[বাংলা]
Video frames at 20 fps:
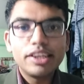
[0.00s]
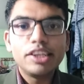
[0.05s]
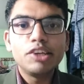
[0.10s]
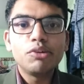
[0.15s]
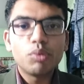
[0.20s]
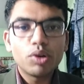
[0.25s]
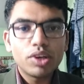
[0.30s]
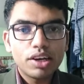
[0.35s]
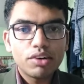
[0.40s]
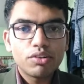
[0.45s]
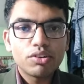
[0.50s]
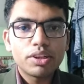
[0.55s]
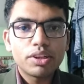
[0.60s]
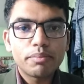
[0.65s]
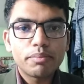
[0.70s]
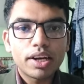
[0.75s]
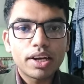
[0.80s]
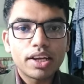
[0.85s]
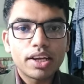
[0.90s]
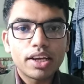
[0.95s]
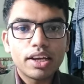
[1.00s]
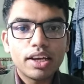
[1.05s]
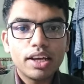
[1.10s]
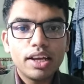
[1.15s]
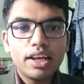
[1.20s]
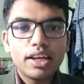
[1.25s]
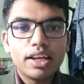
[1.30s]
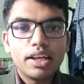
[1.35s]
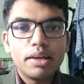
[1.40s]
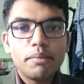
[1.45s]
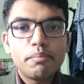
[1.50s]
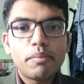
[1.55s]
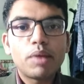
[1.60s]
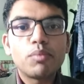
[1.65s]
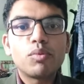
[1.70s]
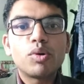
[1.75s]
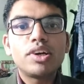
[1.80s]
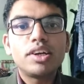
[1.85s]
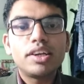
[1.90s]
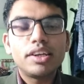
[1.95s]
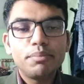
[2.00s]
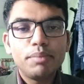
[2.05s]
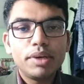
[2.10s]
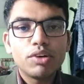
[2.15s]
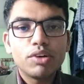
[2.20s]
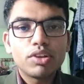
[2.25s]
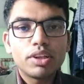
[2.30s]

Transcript: নিউমোনিয়া হতে পারে হ্যাঁ পালমোনারি টিবি